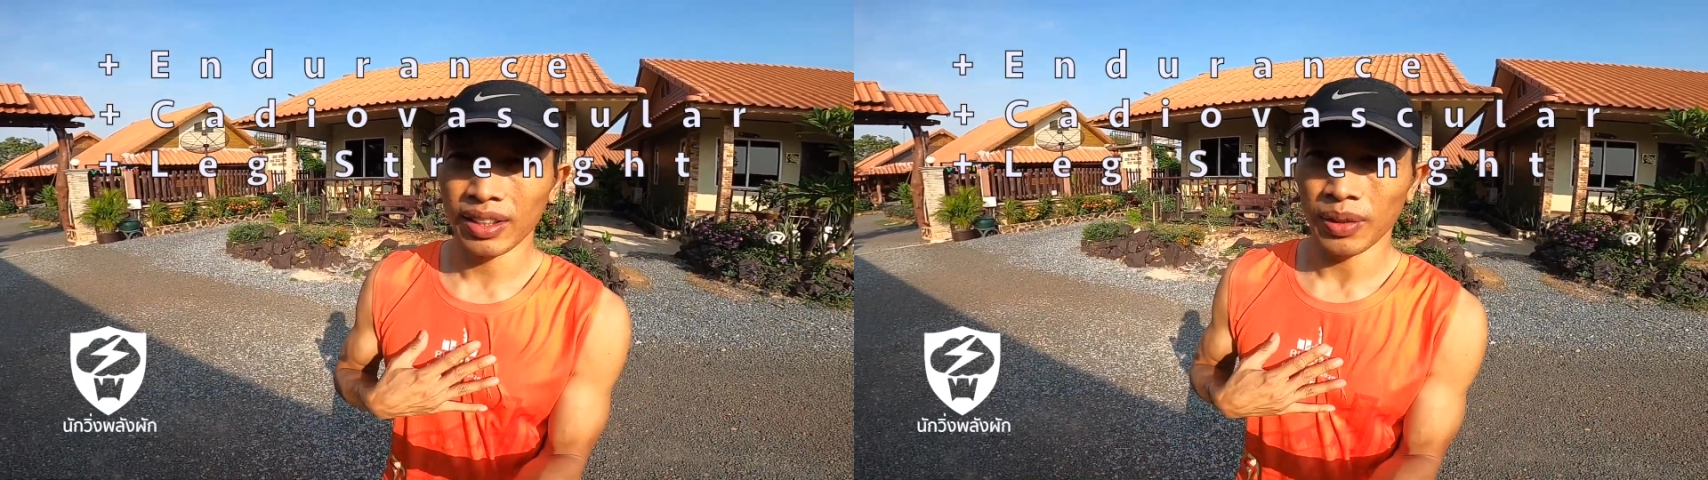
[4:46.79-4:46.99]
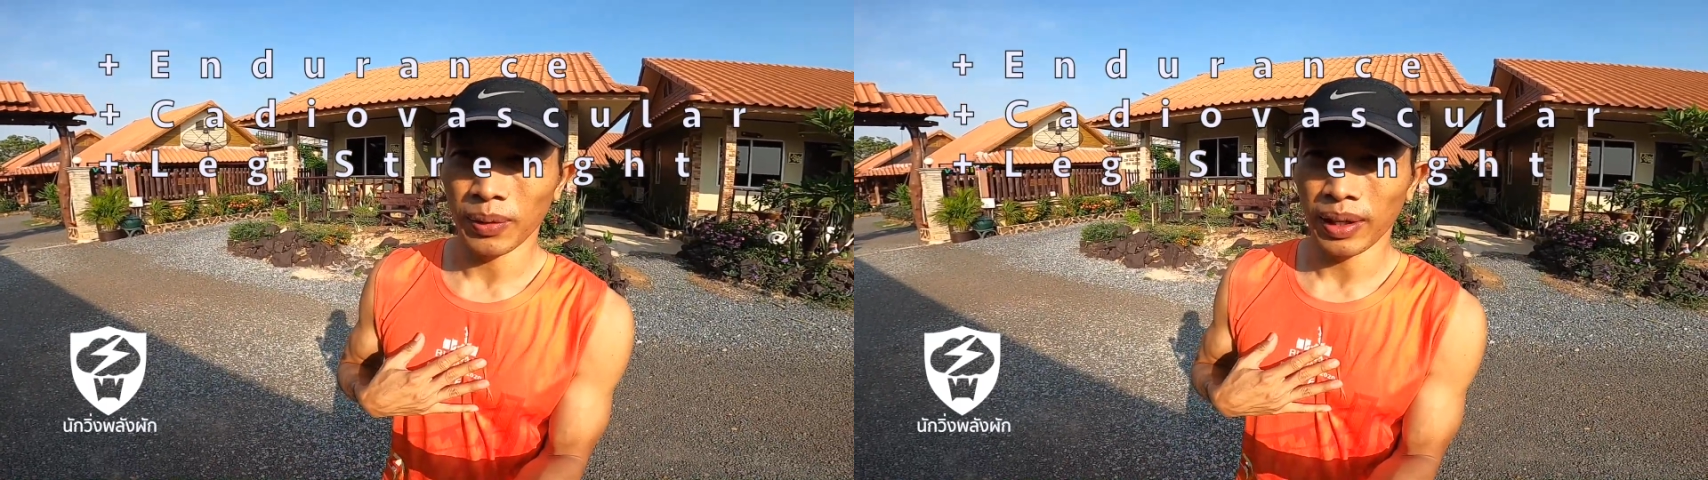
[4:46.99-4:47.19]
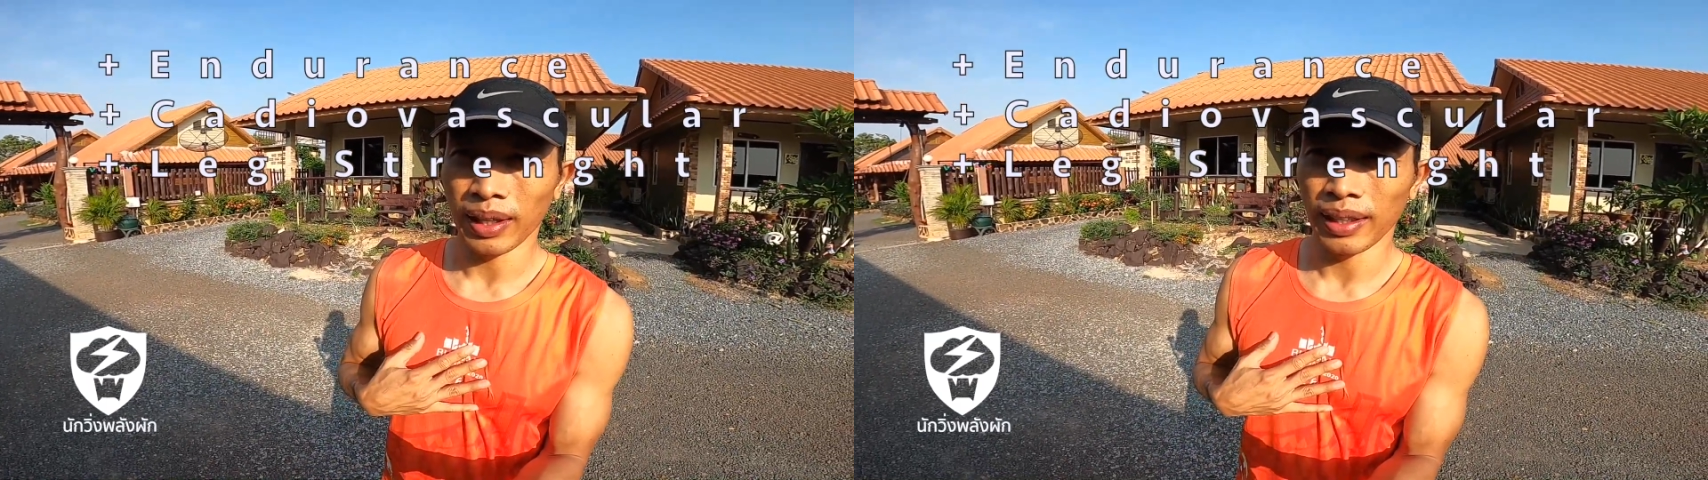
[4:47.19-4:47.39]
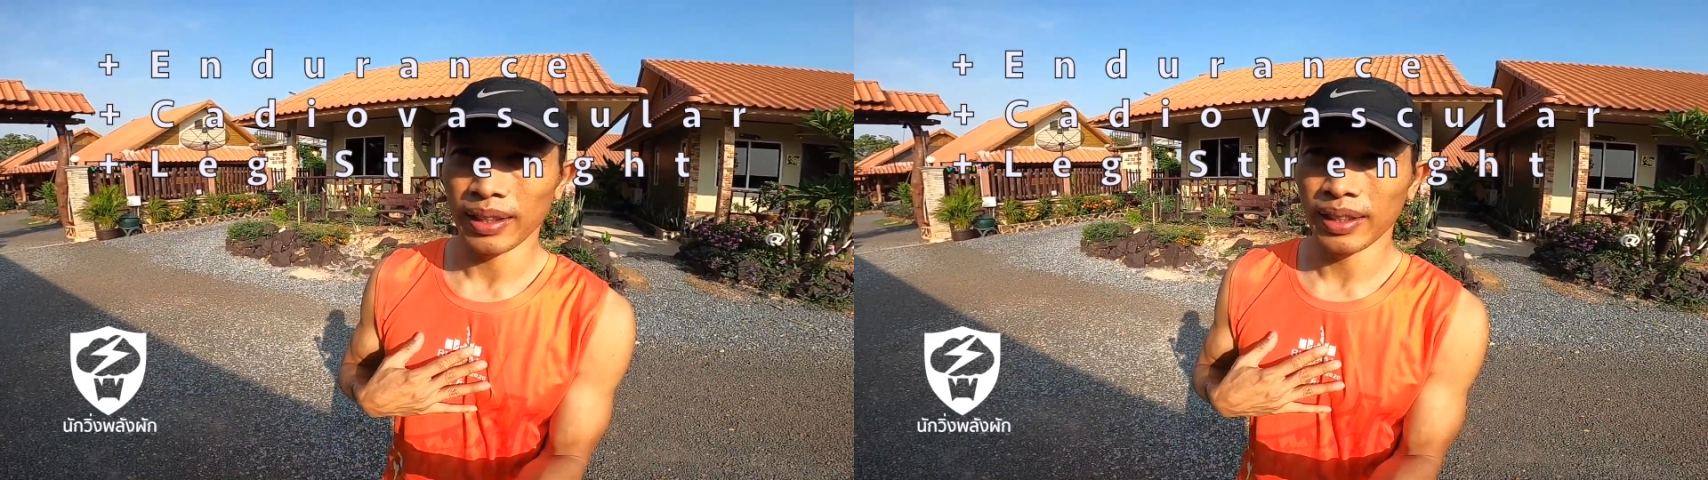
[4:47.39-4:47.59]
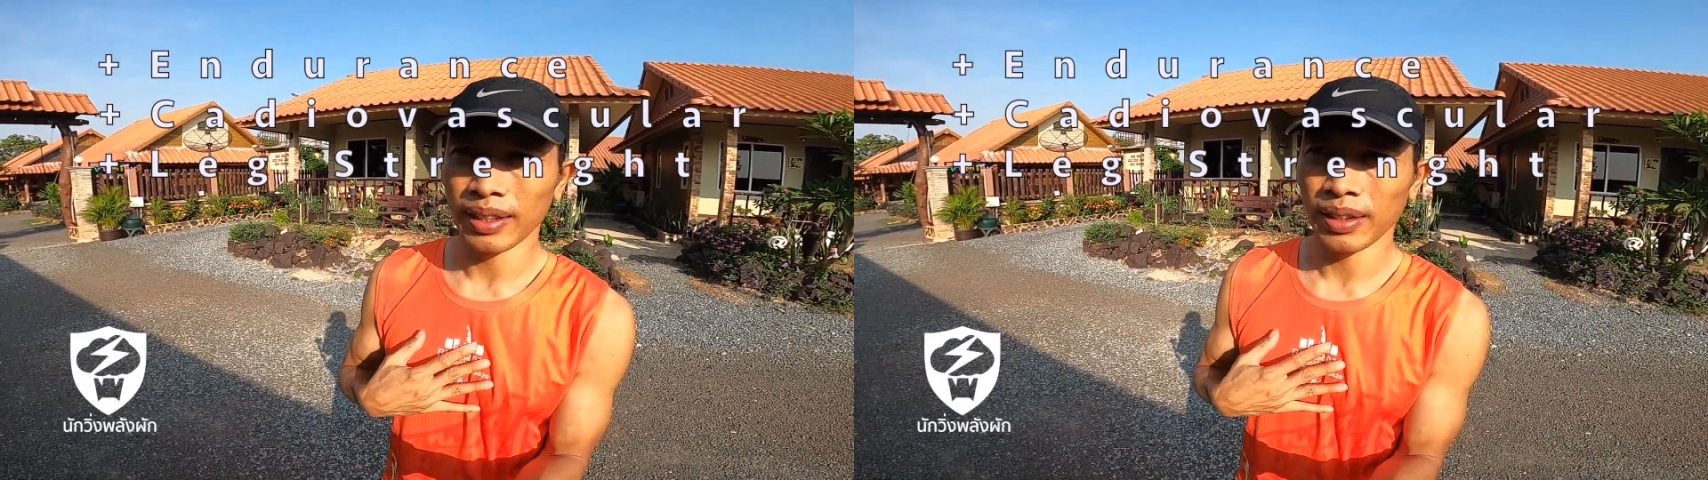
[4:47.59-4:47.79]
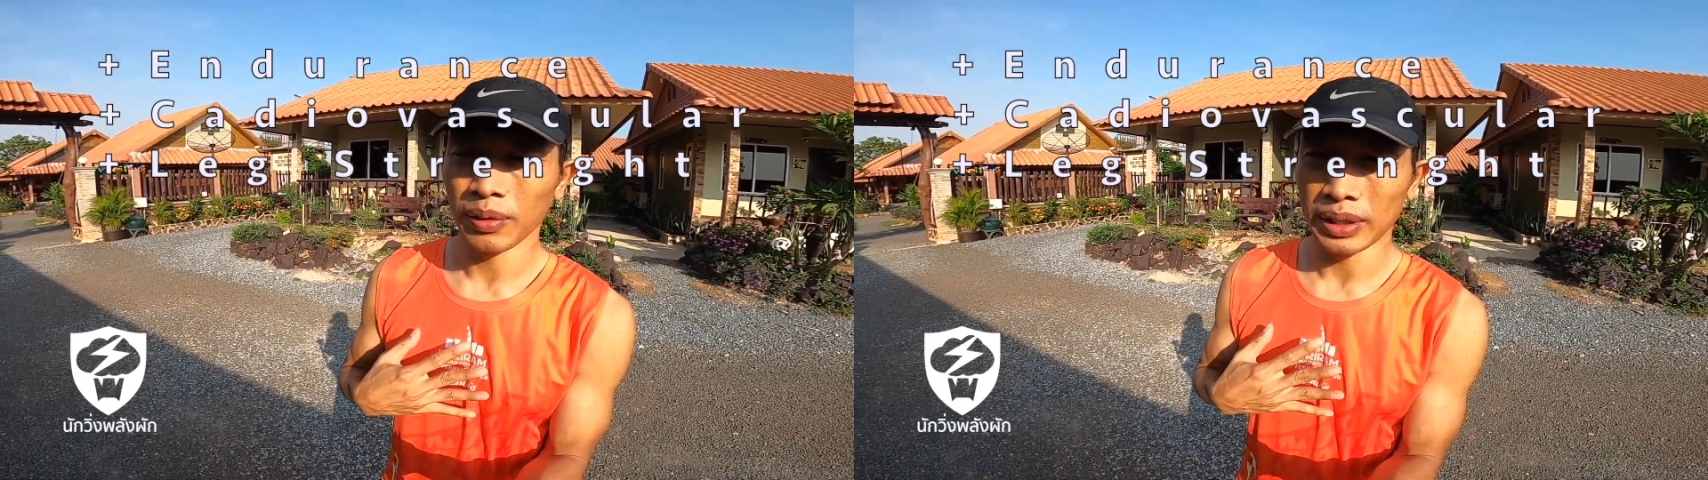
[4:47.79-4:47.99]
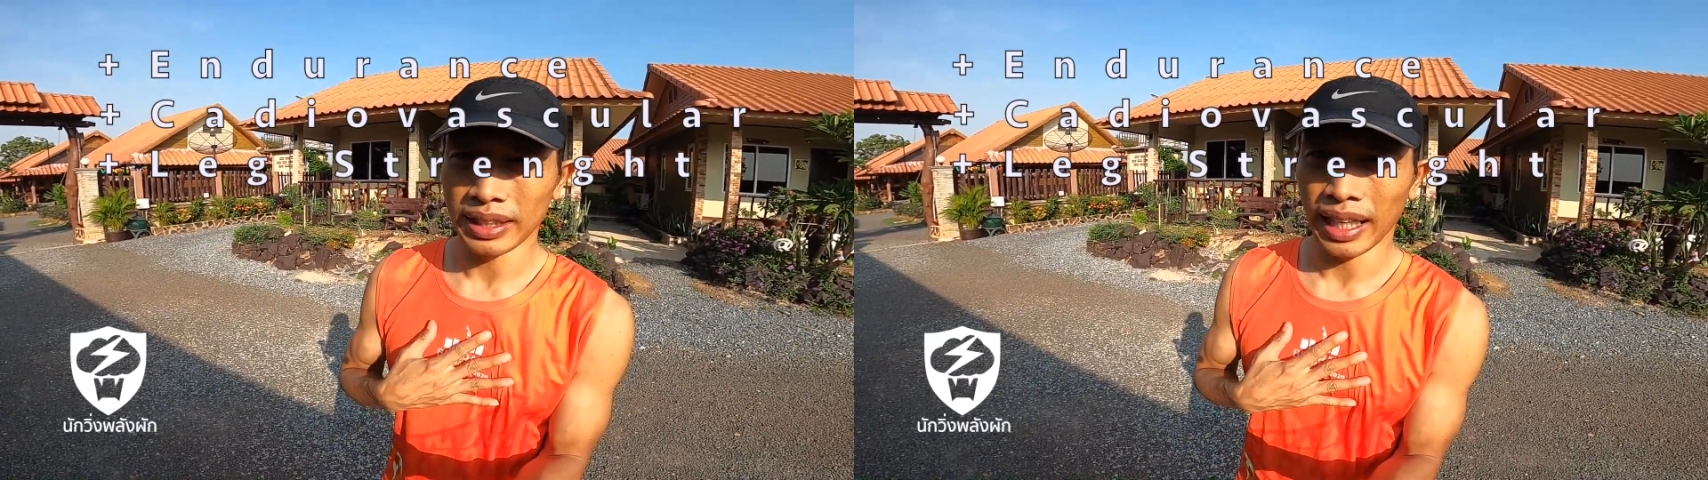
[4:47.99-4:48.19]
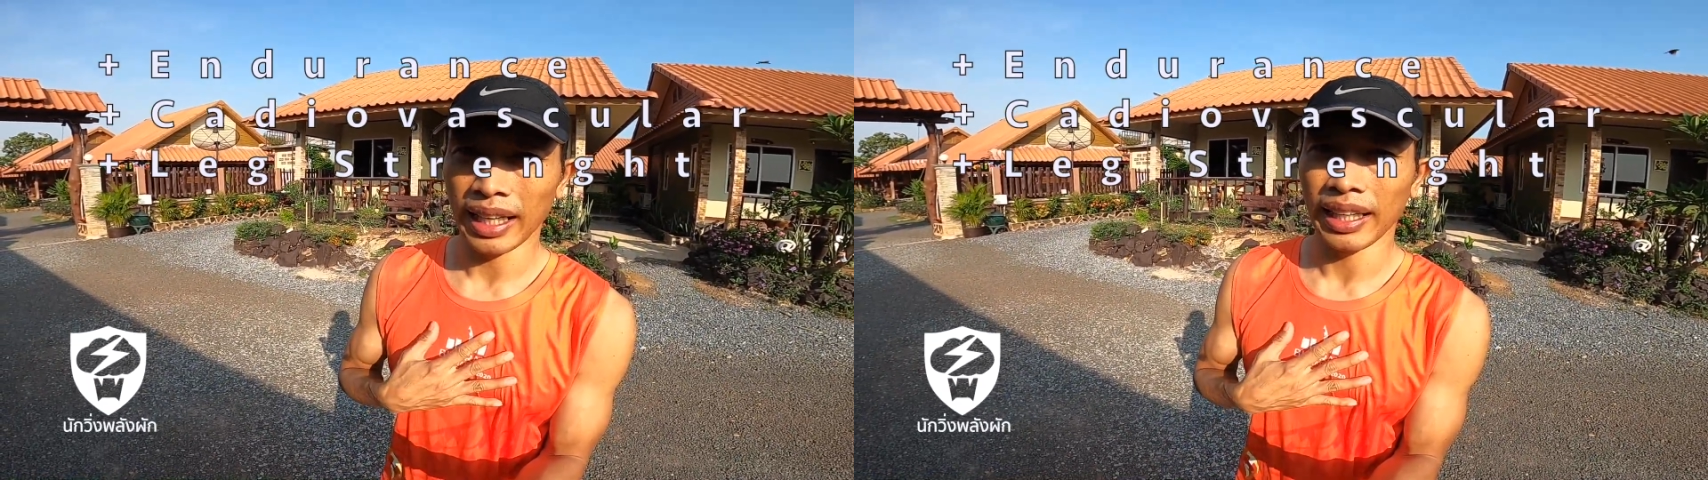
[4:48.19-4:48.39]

ตัวหัวใจ